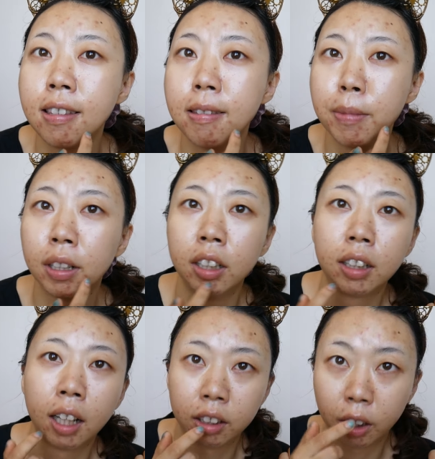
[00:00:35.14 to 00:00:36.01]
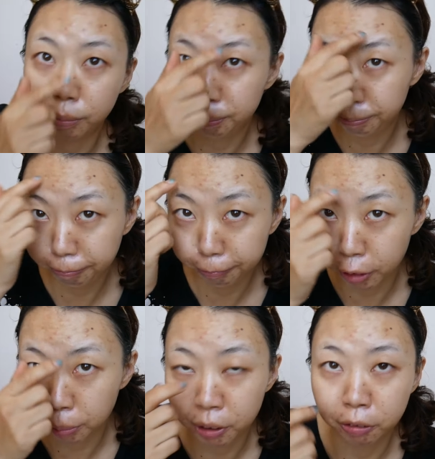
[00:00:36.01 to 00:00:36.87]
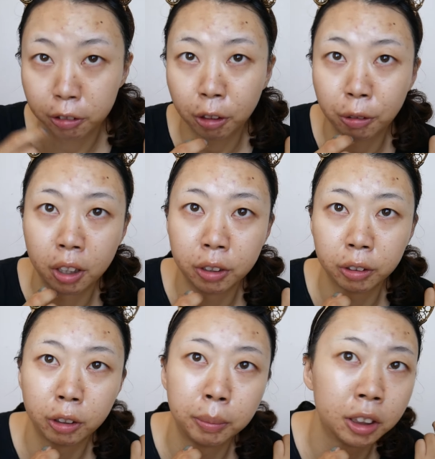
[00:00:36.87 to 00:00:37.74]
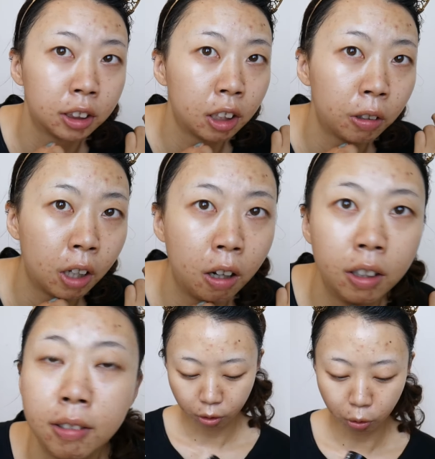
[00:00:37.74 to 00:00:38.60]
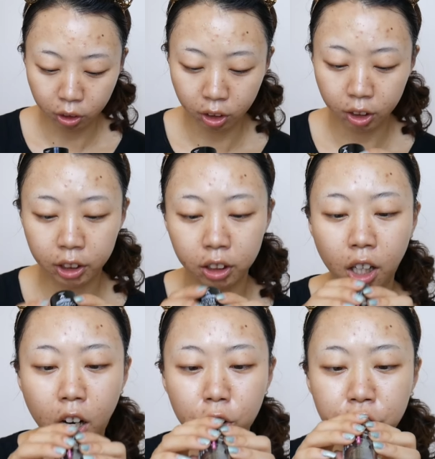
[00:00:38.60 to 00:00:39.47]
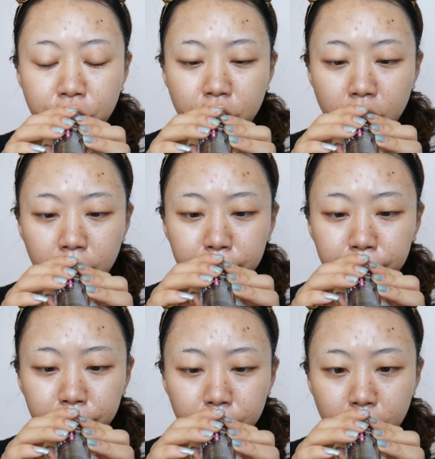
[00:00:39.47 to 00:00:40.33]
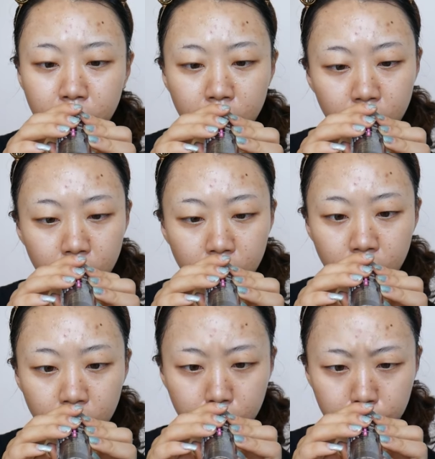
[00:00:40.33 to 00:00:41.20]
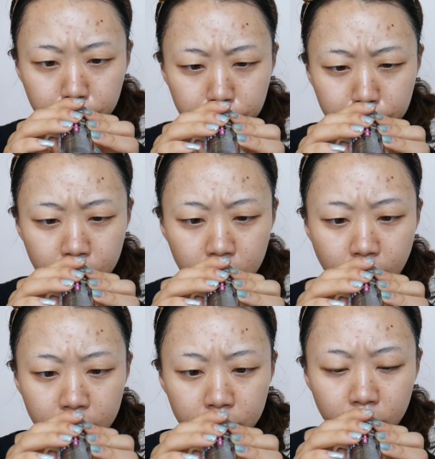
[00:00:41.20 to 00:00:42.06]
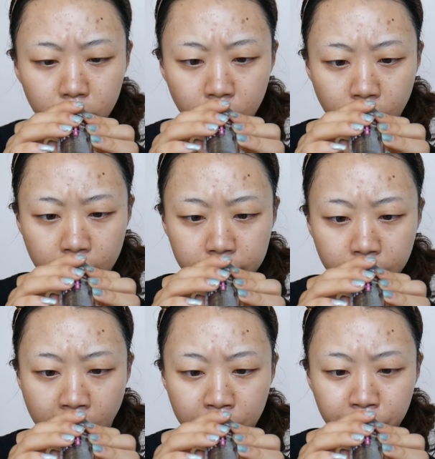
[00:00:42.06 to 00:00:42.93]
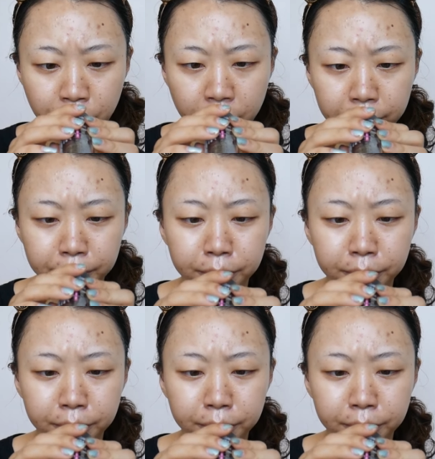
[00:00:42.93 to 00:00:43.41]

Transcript: 你们可以看到我的皮肤状况有多么的糟糕。我的色号是。嗯，自然色，classic ivory。